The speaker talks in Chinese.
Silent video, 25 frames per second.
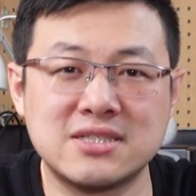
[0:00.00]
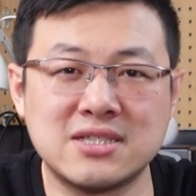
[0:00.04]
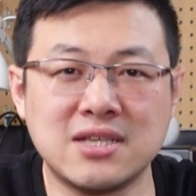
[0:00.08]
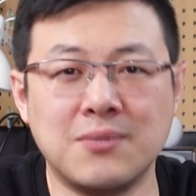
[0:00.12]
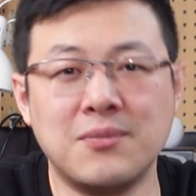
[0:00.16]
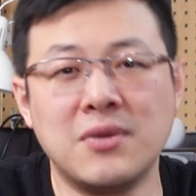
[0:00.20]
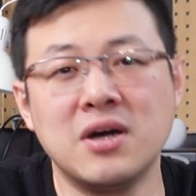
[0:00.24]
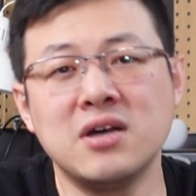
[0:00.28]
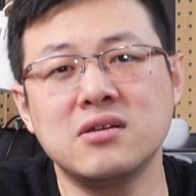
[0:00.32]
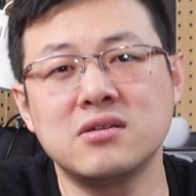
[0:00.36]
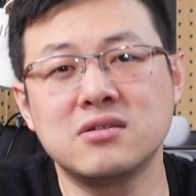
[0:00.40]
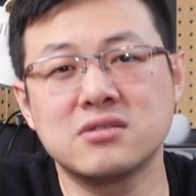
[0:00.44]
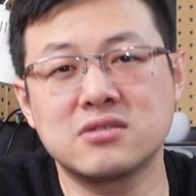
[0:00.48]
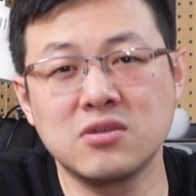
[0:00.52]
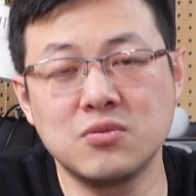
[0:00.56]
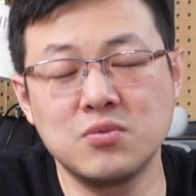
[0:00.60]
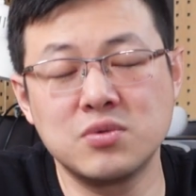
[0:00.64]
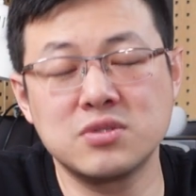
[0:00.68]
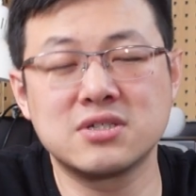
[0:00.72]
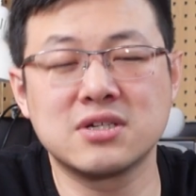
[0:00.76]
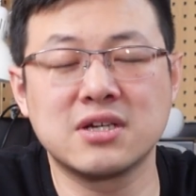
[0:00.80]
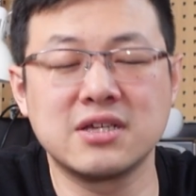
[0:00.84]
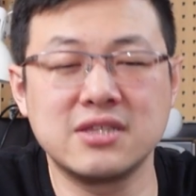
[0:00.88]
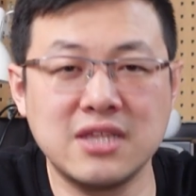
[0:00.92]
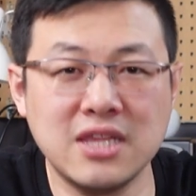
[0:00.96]
怎么都
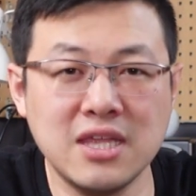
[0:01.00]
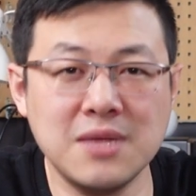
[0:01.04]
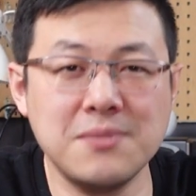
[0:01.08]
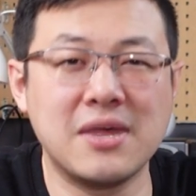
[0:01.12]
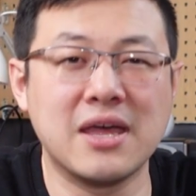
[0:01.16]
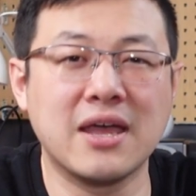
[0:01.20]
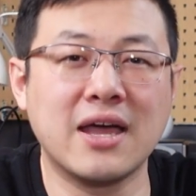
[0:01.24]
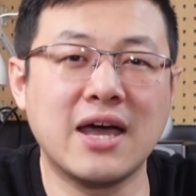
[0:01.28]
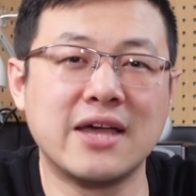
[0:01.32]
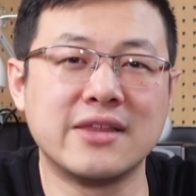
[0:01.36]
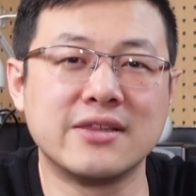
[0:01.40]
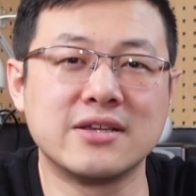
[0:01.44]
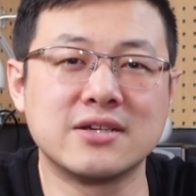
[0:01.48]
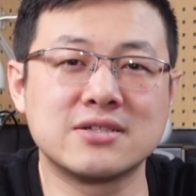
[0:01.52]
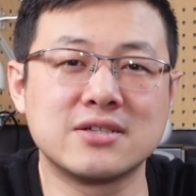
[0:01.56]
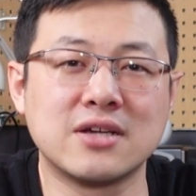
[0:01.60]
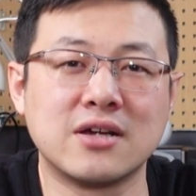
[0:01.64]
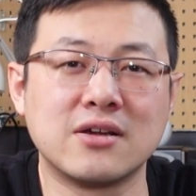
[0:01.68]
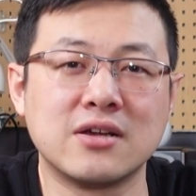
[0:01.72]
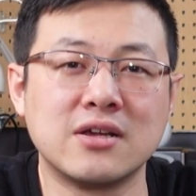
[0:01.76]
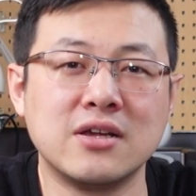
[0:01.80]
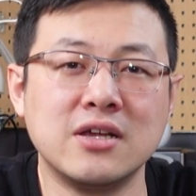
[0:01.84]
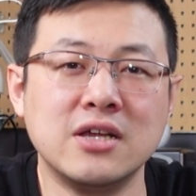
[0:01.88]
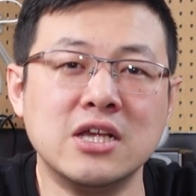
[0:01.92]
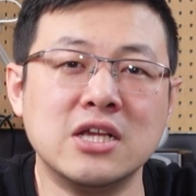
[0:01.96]
不是个低门槛的事
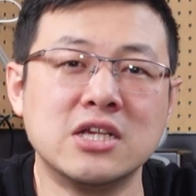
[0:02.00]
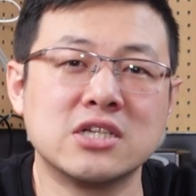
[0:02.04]
儿。